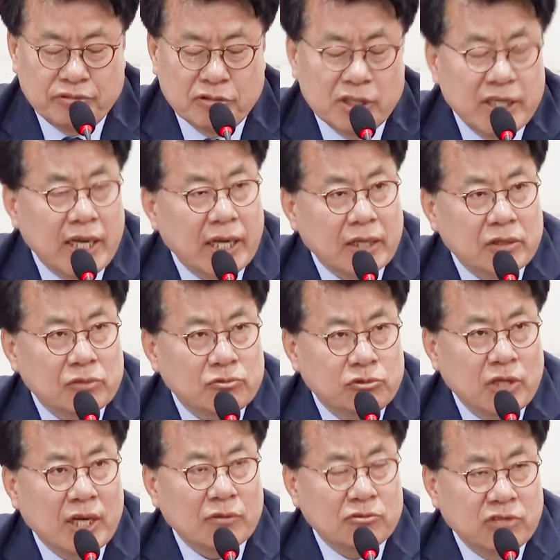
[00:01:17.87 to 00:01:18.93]
불의에
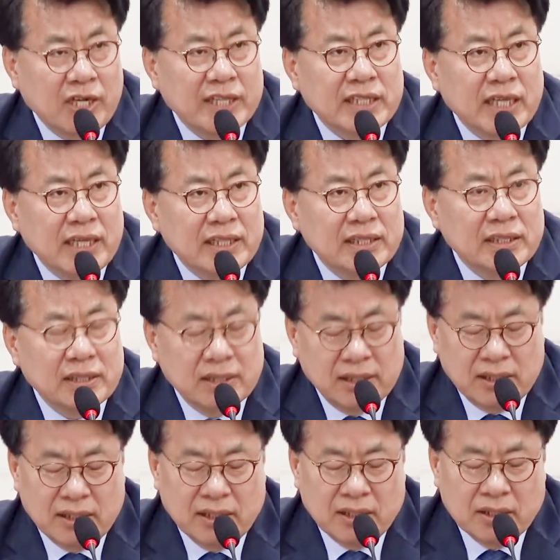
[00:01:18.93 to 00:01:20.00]
굴하지 않는
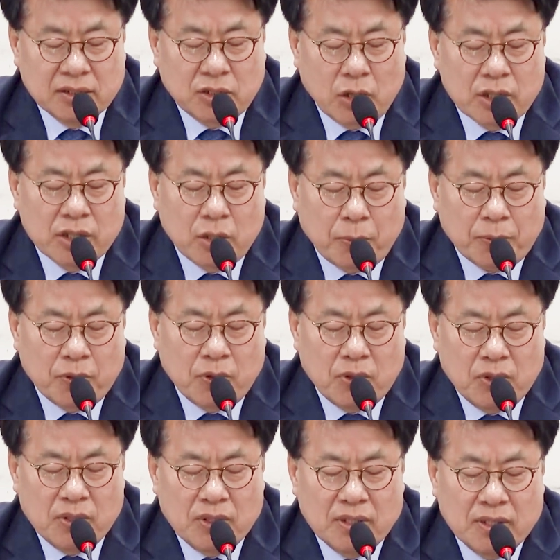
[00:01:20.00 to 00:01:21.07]

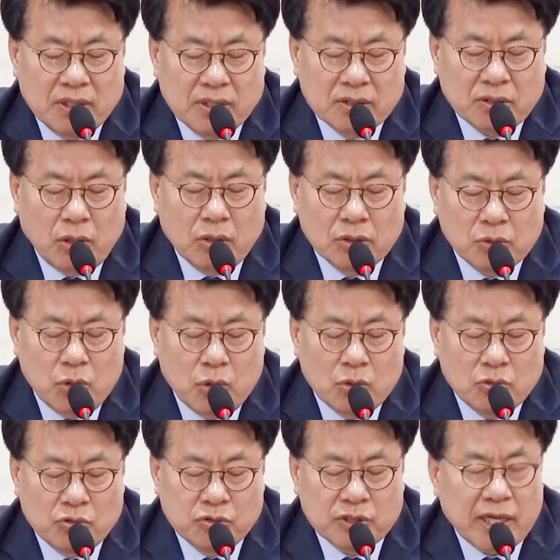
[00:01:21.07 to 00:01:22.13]
정의롭고
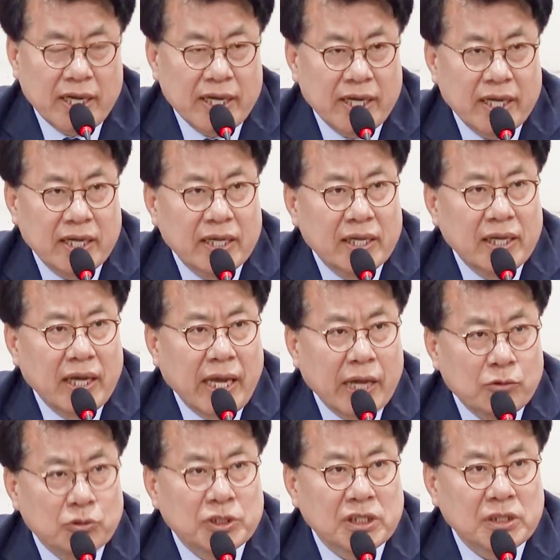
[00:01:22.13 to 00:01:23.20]
선공 후사의
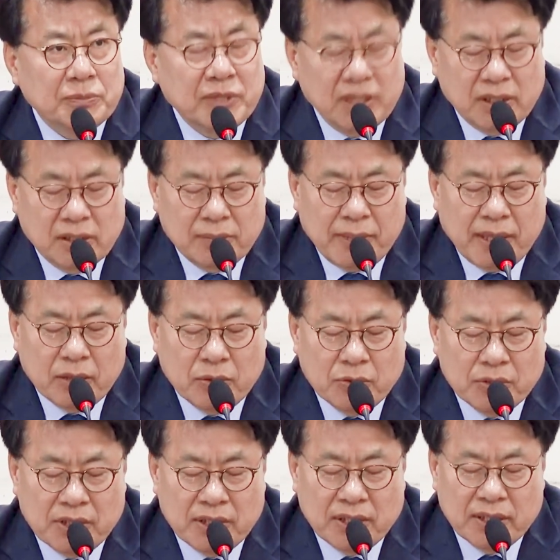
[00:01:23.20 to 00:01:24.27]
애국심이 바로
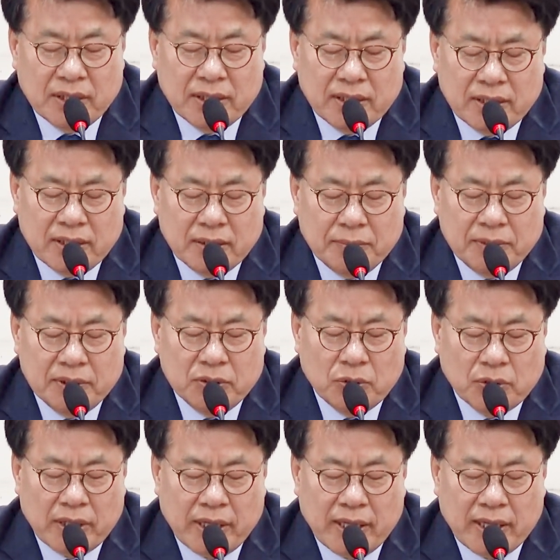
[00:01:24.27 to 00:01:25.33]
우리 예,
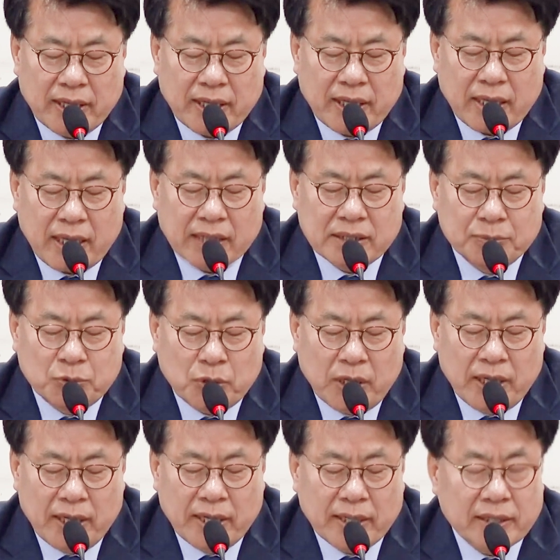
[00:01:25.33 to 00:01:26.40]
민족의
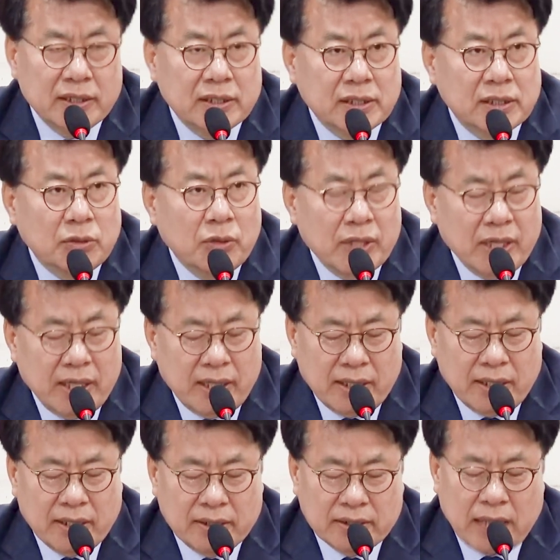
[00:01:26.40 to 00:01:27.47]
가슴속에 그
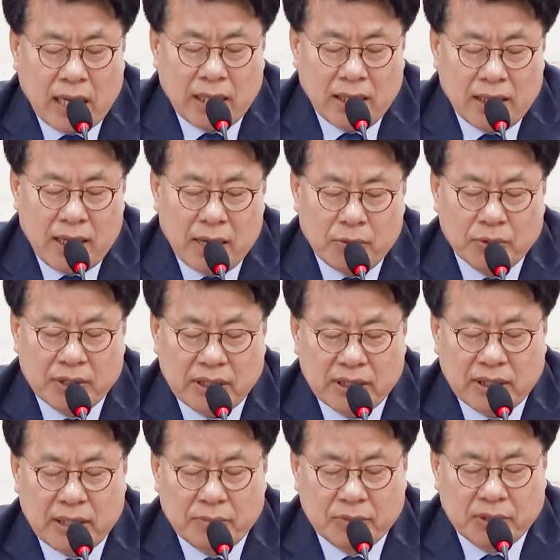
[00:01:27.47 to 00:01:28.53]
근원에 달하고
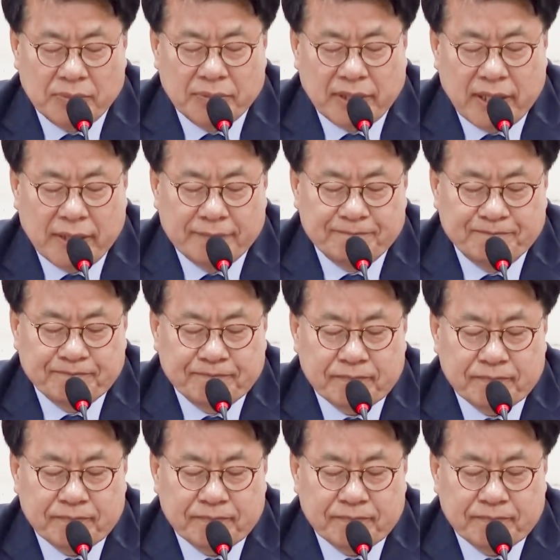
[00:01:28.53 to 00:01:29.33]
있기 때문입니다.